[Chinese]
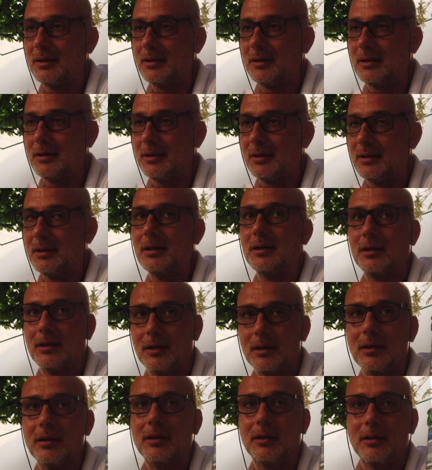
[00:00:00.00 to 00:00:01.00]
爱奥尼亚海
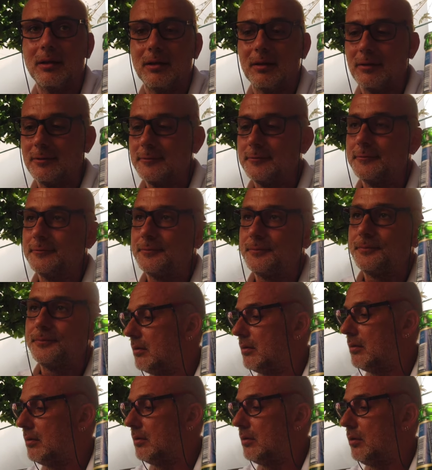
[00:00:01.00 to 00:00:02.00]
啊，爱奥尼亚海啊。
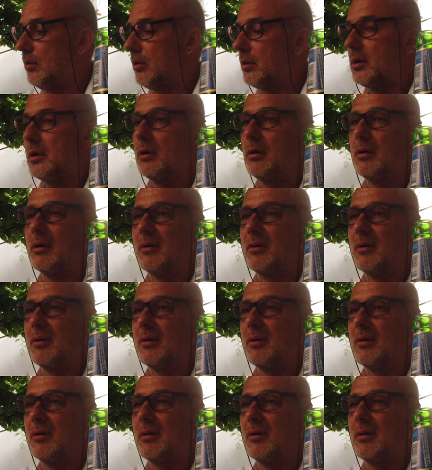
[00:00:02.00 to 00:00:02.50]
Look，